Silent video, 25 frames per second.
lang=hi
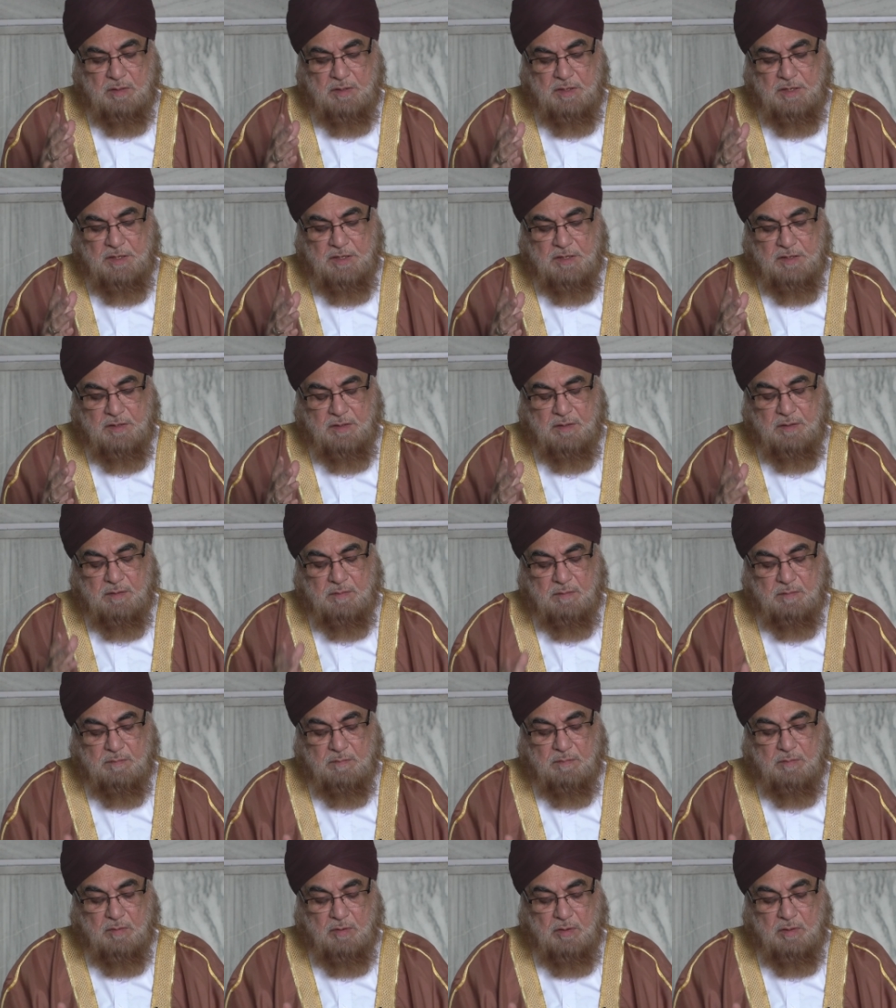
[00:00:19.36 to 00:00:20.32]
एक
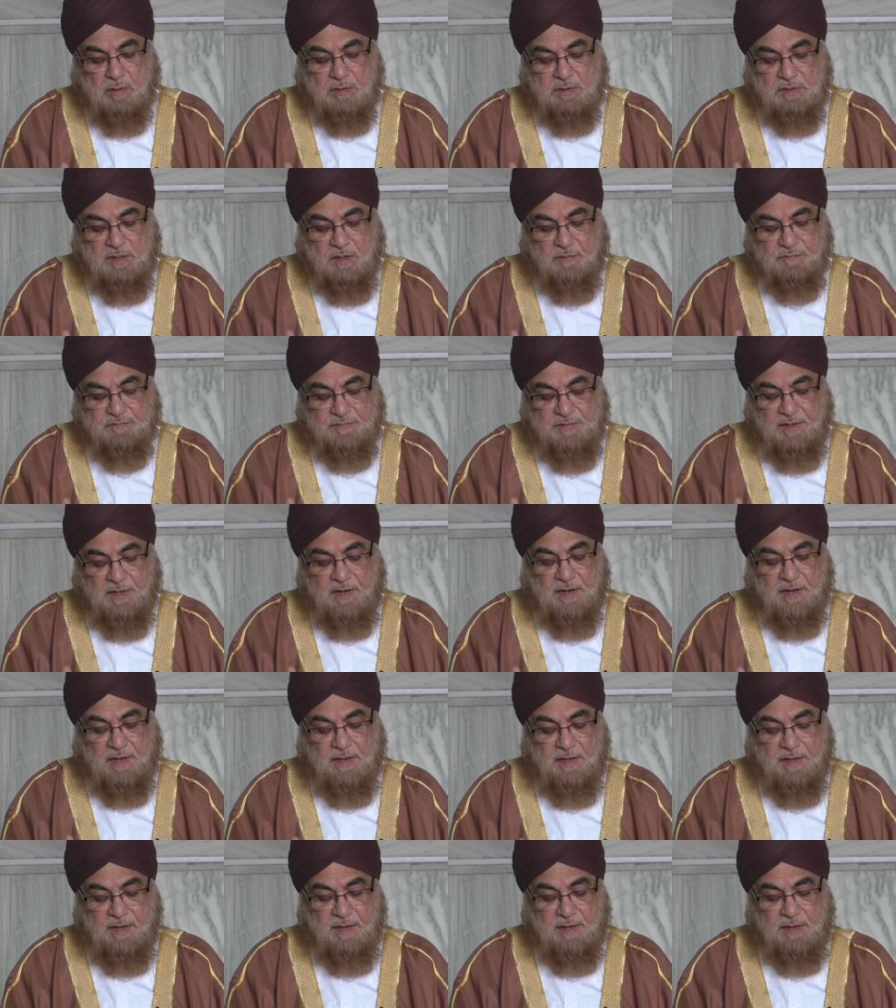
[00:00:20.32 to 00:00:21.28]
दफ्तर
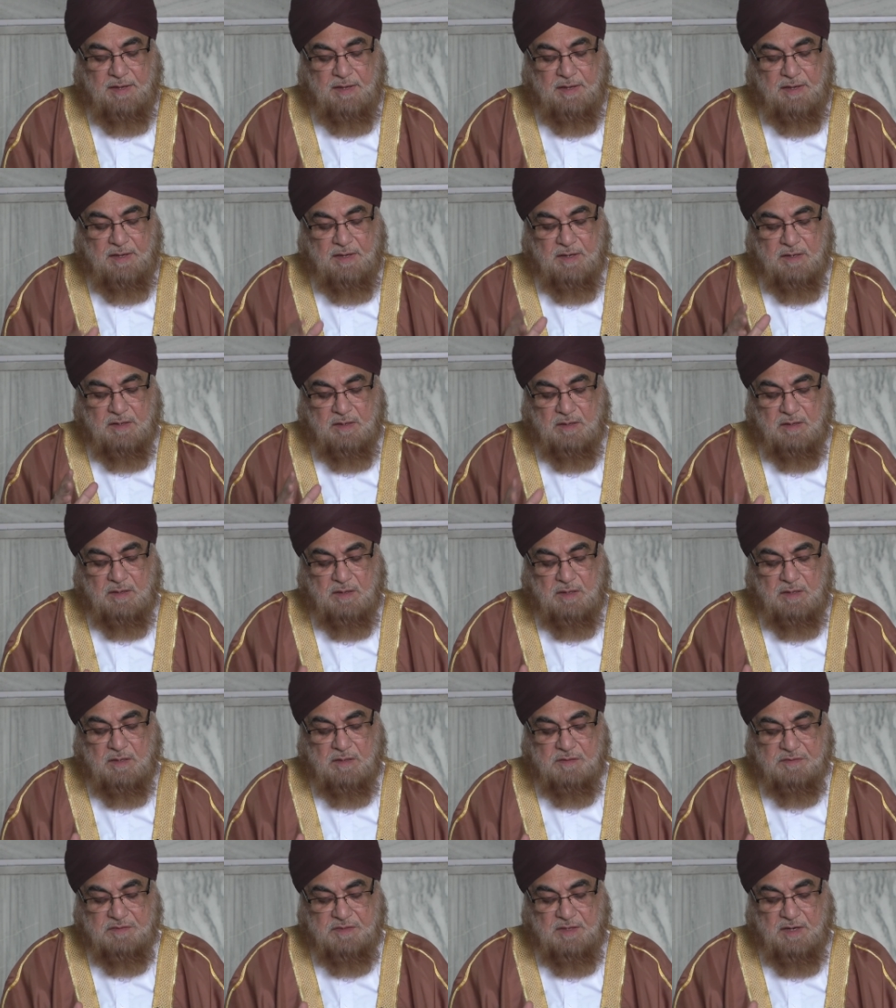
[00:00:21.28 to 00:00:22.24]
है एक
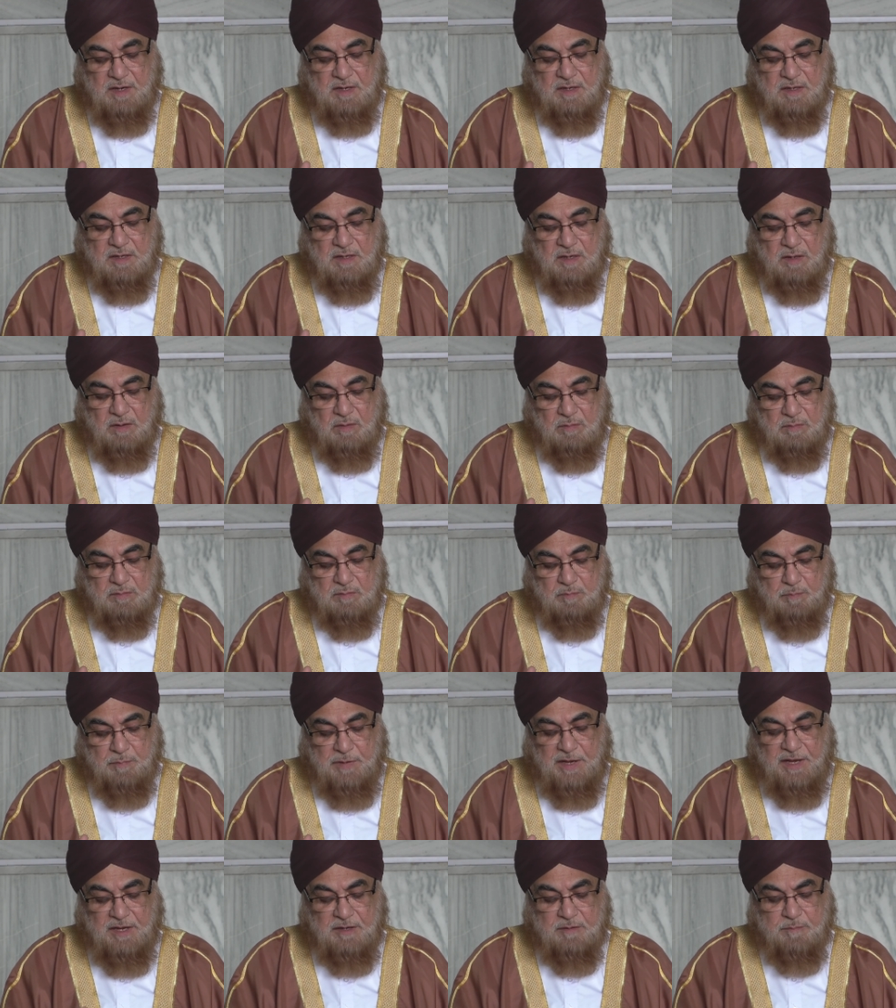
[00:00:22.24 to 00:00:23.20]
इस तरह का
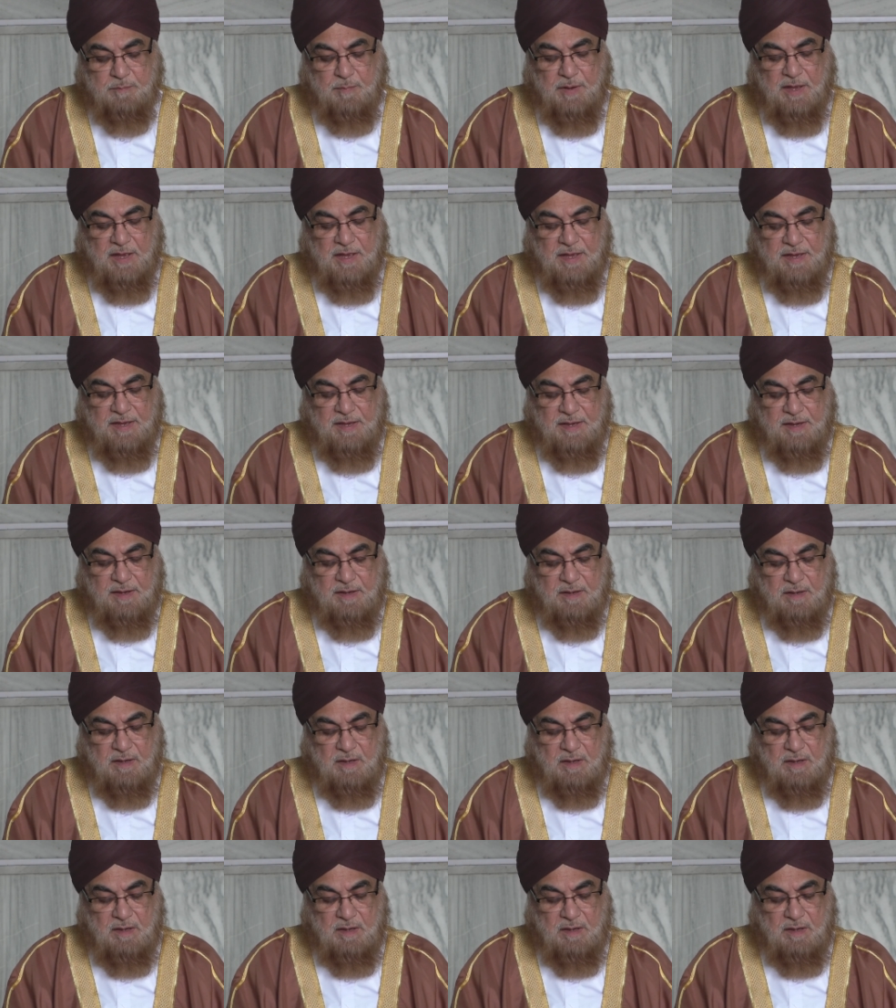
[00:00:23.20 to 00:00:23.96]
महकमा है